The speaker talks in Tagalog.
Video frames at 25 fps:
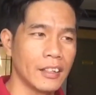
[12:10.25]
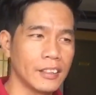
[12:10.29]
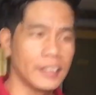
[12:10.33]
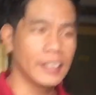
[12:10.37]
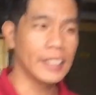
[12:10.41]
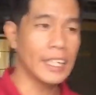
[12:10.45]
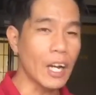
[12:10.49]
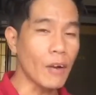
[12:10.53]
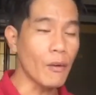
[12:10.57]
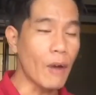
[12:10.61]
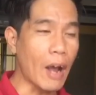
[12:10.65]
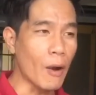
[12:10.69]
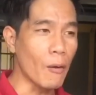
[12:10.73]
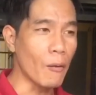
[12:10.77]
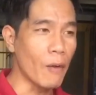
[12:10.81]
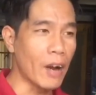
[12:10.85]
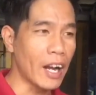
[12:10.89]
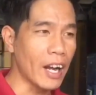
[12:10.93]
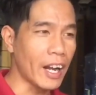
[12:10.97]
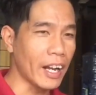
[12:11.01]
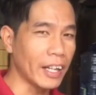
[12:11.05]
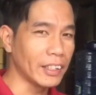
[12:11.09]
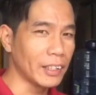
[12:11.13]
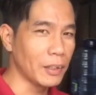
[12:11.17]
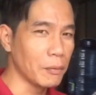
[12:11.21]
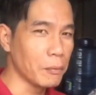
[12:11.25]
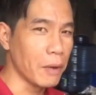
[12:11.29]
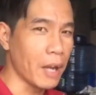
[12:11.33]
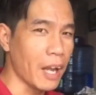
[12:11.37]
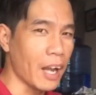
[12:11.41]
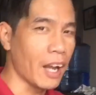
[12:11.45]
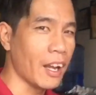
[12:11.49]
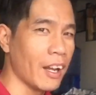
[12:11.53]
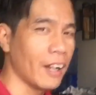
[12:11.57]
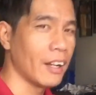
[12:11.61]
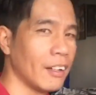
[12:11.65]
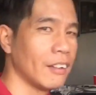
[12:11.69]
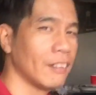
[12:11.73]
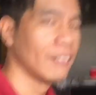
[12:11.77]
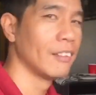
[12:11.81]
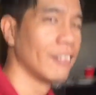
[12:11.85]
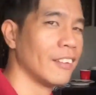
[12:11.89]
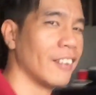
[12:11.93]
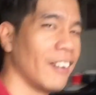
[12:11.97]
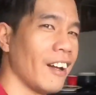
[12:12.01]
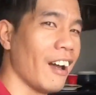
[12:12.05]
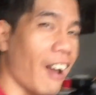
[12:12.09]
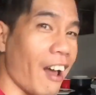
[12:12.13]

Di kawawa ka, di ba? Ah!